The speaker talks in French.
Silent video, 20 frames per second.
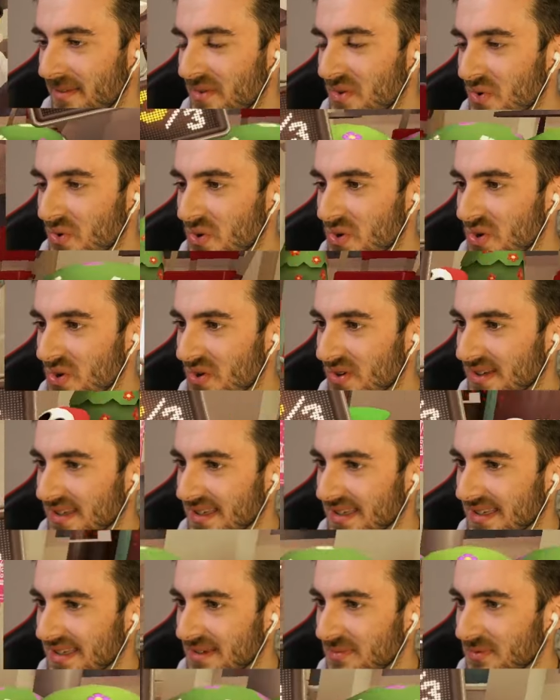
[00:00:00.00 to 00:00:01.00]
Donc, euh,
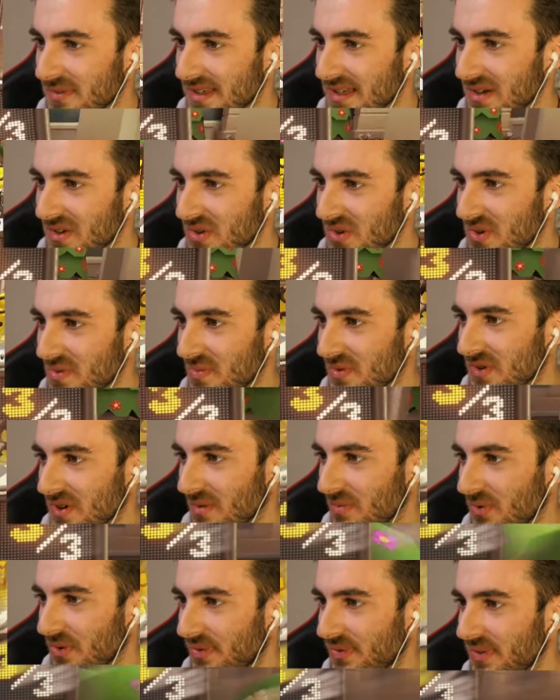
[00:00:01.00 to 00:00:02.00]
c'est pour ça que je me suis
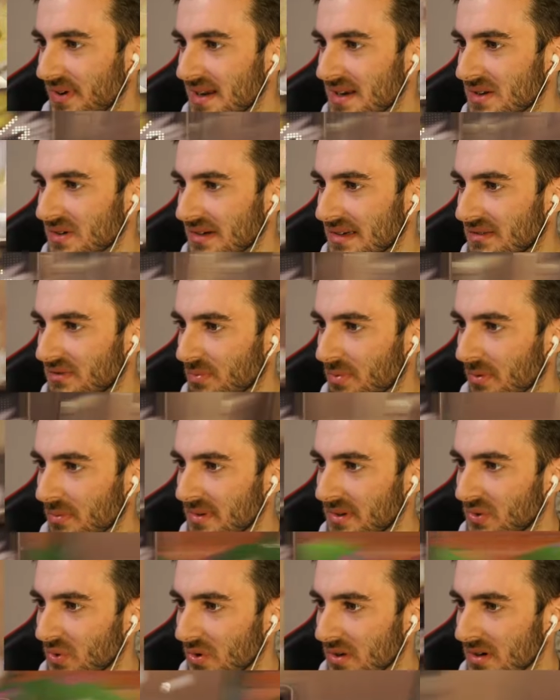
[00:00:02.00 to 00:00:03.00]
un peu fail sur les deux
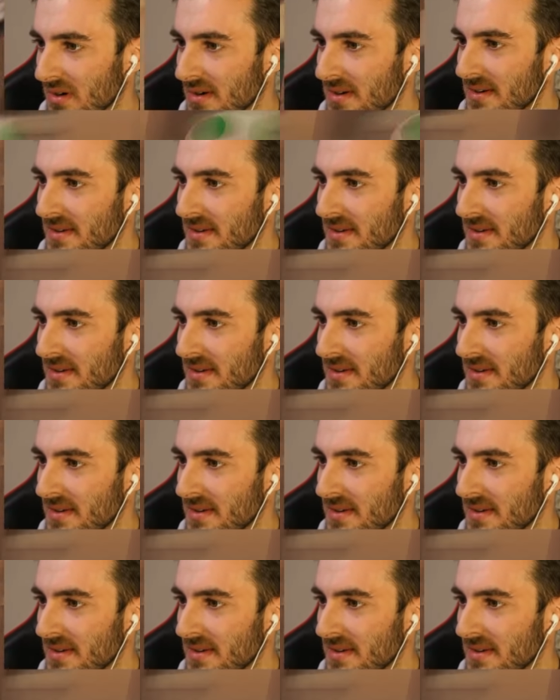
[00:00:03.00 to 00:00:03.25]
premiers tours.